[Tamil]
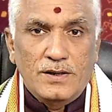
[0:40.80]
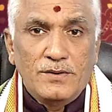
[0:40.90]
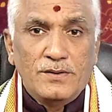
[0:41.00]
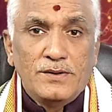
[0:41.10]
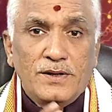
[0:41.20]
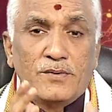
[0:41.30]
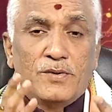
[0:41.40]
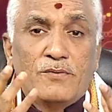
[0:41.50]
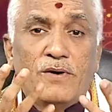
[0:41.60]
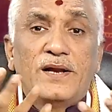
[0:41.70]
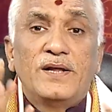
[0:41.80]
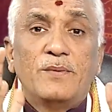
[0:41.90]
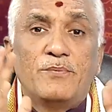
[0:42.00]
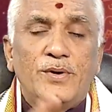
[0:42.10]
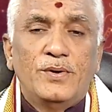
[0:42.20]
அதாவது என்னுடைய
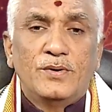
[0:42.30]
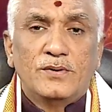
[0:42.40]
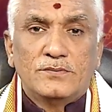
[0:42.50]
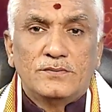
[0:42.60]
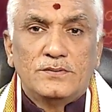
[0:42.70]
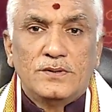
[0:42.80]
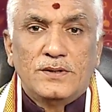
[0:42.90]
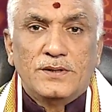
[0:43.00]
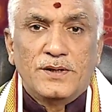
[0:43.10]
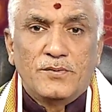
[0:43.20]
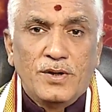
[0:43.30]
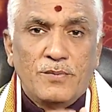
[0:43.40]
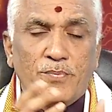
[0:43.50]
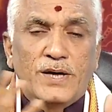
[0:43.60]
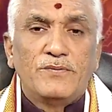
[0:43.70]
வேலையே போயிடும்
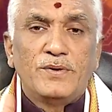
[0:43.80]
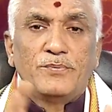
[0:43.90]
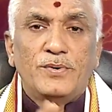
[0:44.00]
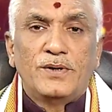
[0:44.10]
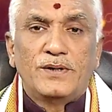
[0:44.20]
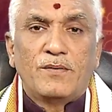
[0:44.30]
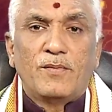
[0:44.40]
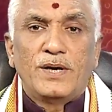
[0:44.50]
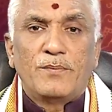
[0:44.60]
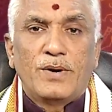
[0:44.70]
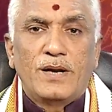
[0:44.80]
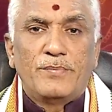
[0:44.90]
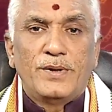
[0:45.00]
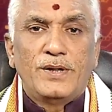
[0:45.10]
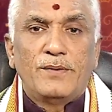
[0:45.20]
என்னுடைய பதவி போயிடும் அந்த மாதிரி பல
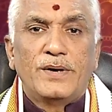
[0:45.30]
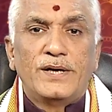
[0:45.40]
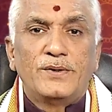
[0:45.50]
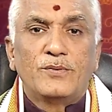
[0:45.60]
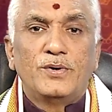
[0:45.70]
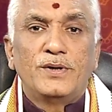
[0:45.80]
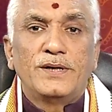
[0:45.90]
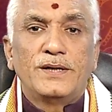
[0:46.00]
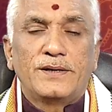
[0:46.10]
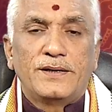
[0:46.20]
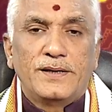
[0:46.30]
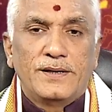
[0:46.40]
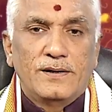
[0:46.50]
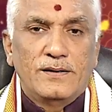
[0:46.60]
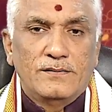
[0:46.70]
பேர் பயந்து கொண்டு
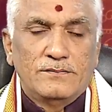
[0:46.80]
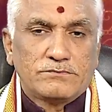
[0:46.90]
இருக்கிறீர்கள்